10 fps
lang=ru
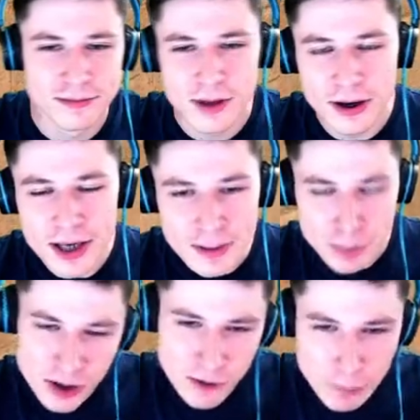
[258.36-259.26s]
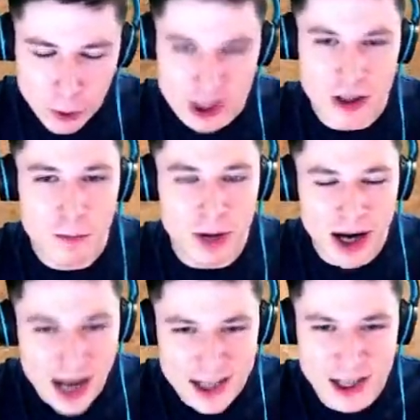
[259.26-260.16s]
И первый вопрос.
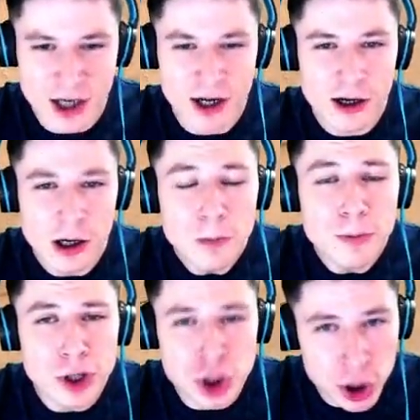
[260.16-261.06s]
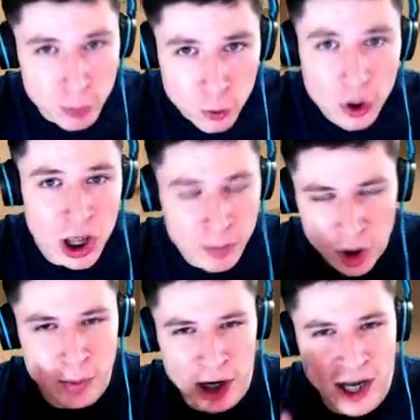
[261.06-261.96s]
Проказник. Почему
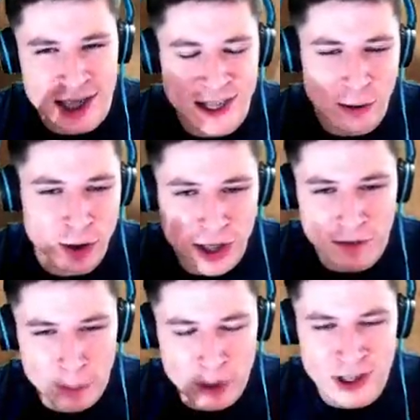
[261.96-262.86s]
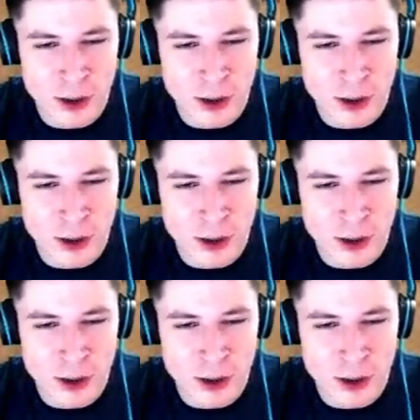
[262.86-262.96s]
именно проказник? Вот я этот вопрос задаю